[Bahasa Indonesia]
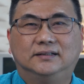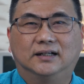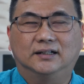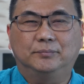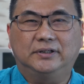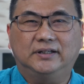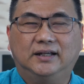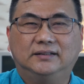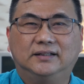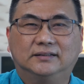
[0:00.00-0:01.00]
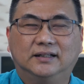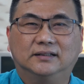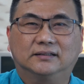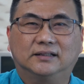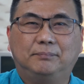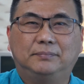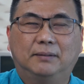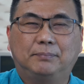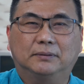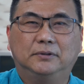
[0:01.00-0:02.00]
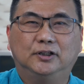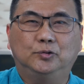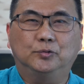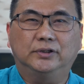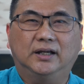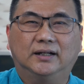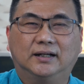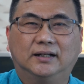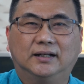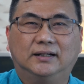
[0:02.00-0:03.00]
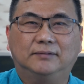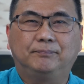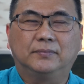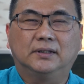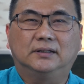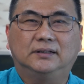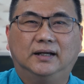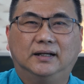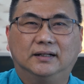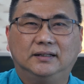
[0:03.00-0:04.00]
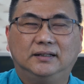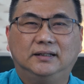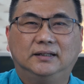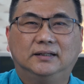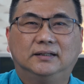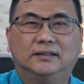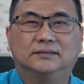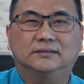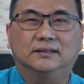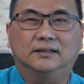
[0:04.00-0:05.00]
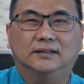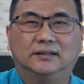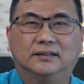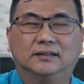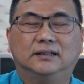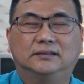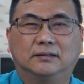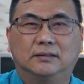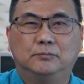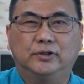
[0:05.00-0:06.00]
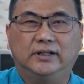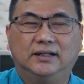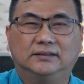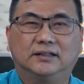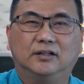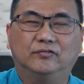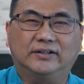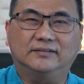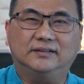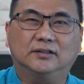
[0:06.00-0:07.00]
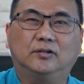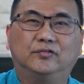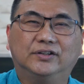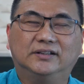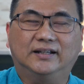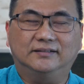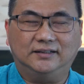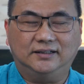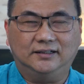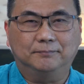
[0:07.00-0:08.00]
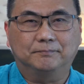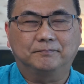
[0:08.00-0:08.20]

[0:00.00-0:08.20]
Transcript: dengan demikian kita tetap dapat melindungi anak-anak dari uh, kemungkinan terinfeksi COVID-19.